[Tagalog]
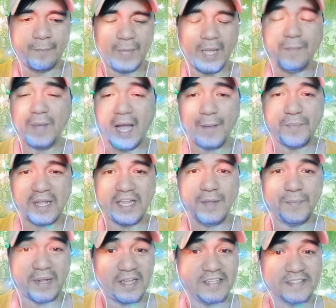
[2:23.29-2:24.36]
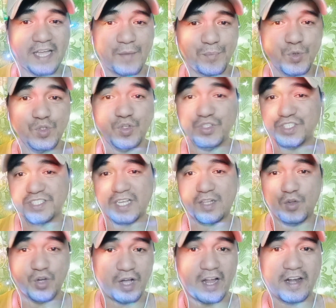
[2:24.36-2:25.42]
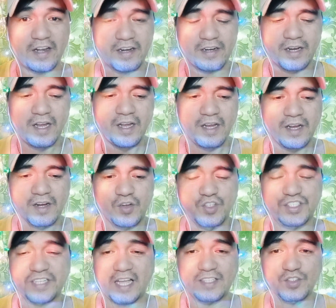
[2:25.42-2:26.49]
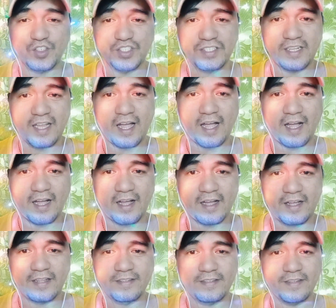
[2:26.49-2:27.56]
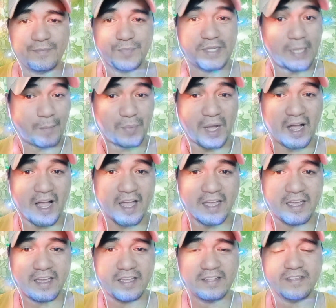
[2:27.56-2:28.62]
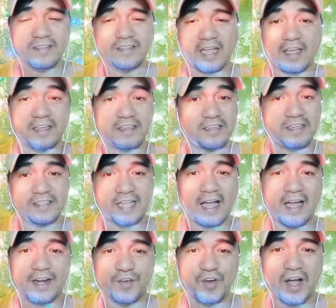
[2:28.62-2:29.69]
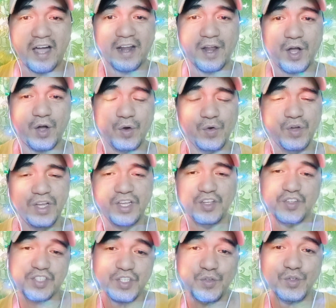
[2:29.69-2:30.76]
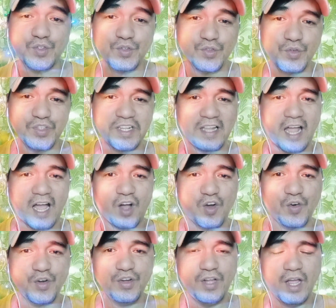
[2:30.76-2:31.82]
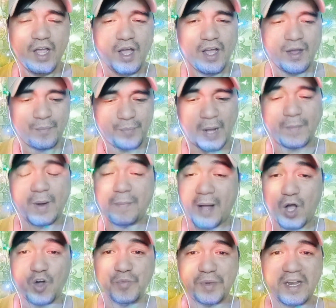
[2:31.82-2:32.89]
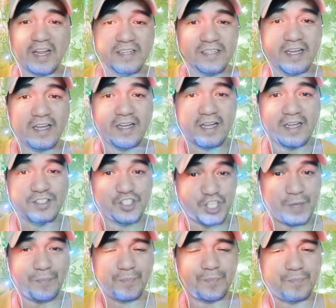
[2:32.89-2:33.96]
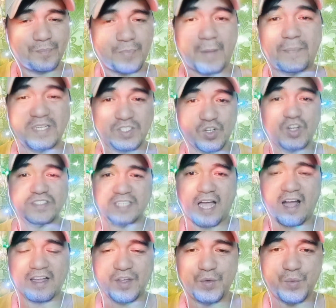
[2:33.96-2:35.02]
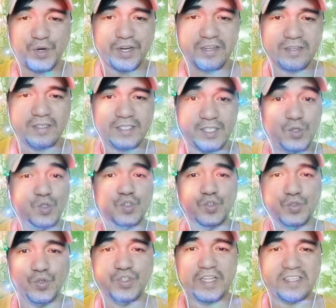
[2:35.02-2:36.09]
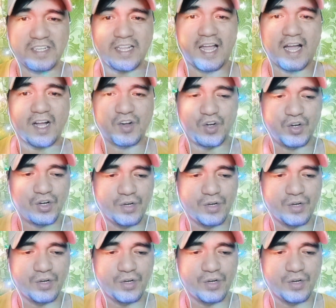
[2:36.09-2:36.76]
May mga bali-balita po dun sa lugar kung saan ko sila pinapakain, nakikita araw-araw. Yung sinusundo nila ako, pagbaba ko pa lang ng uh, jeep, papasok sa aking work, sinusundo na nila ako.